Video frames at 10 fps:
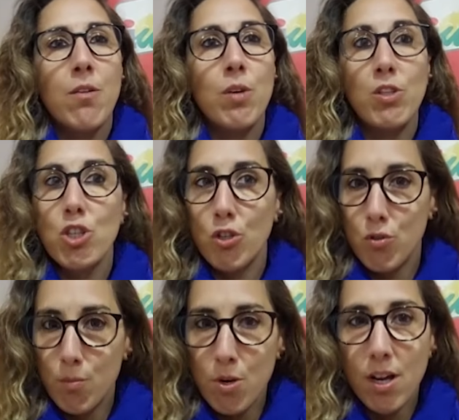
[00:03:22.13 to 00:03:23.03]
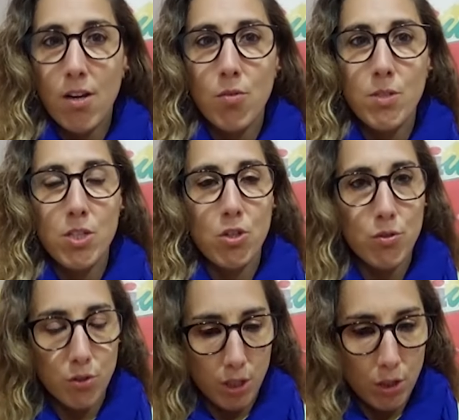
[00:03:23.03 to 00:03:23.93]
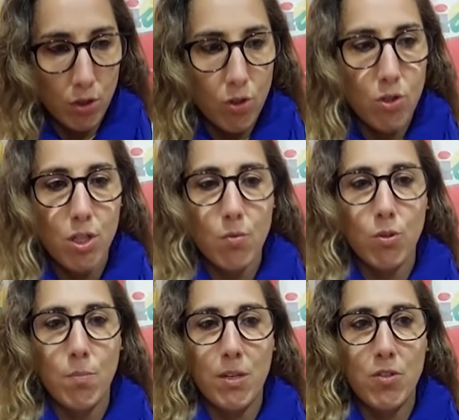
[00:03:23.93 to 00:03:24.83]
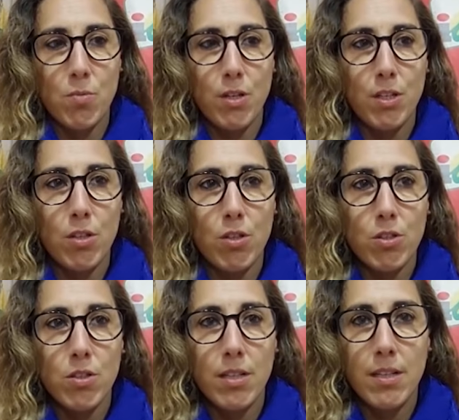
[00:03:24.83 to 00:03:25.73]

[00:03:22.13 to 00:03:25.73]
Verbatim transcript: Cuando se nos convoca la comisión con estos segundos presupuestos,